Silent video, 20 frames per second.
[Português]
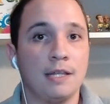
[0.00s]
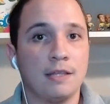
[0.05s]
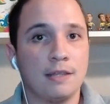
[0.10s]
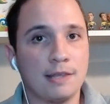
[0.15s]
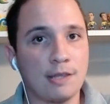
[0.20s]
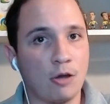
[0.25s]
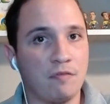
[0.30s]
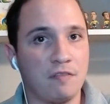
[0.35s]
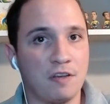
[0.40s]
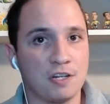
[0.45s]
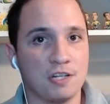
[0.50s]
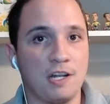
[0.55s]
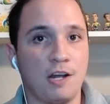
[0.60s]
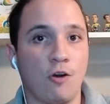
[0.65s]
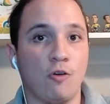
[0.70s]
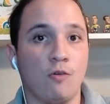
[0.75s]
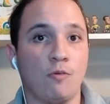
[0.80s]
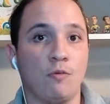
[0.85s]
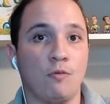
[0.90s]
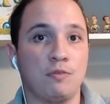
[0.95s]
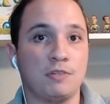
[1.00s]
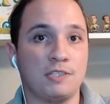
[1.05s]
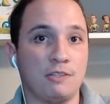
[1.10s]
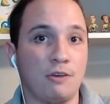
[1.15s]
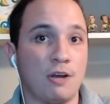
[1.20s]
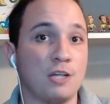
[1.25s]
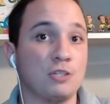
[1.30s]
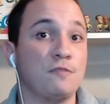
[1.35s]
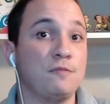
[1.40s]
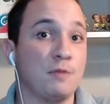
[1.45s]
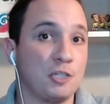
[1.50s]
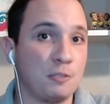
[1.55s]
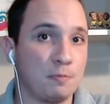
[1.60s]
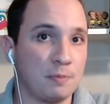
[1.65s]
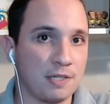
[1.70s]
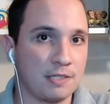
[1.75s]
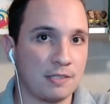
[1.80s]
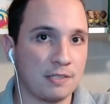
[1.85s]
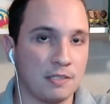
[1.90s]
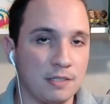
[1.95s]
Talvez não. Assim, eu acho que o Fluminense
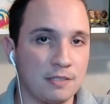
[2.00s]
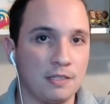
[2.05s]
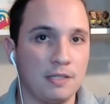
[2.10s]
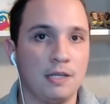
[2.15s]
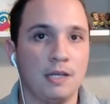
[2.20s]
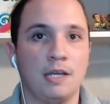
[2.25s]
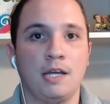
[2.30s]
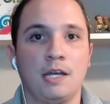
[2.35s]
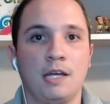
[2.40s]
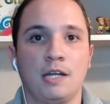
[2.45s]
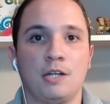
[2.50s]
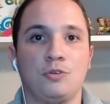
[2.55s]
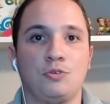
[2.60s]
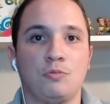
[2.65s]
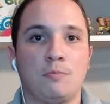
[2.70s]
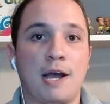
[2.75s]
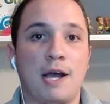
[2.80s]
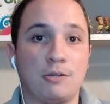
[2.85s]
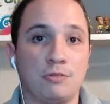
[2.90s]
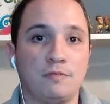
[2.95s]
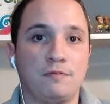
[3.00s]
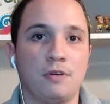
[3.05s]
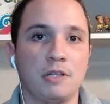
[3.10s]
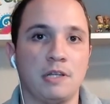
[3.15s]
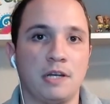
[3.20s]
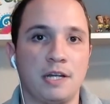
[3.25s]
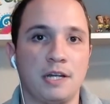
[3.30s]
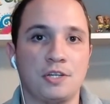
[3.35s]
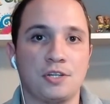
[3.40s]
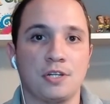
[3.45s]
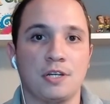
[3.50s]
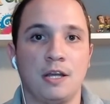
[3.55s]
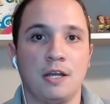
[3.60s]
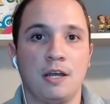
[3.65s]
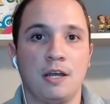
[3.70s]
precisa de mais um volante